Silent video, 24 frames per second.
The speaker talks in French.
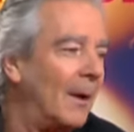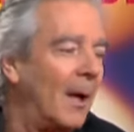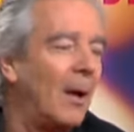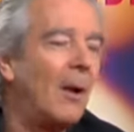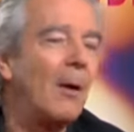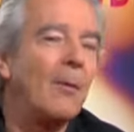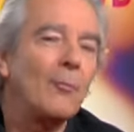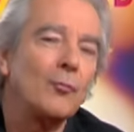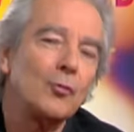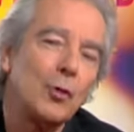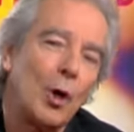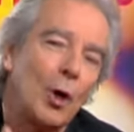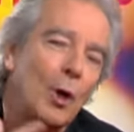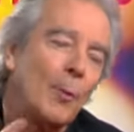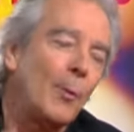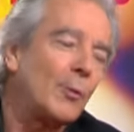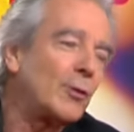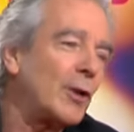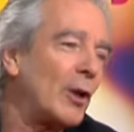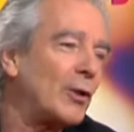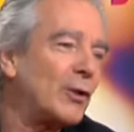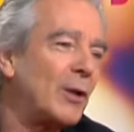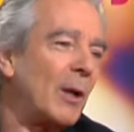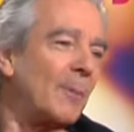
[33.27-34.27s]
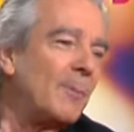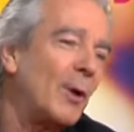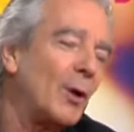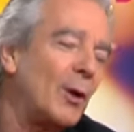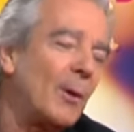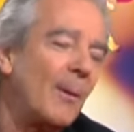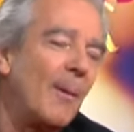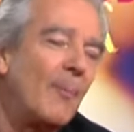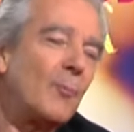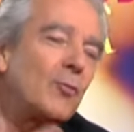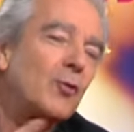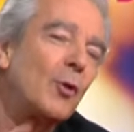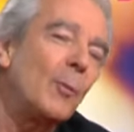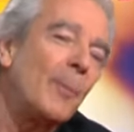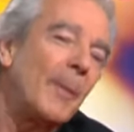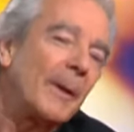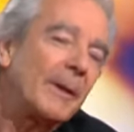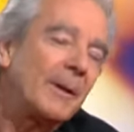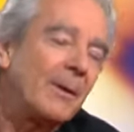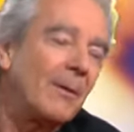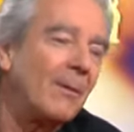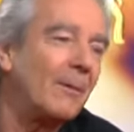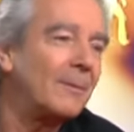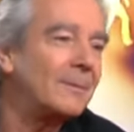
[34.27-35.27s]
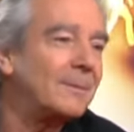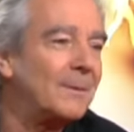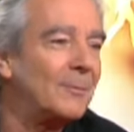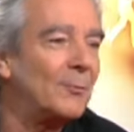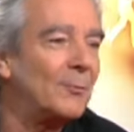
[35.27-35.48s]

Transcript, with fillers: Alors, ça commence à se calmer quand même, parce que maintenant,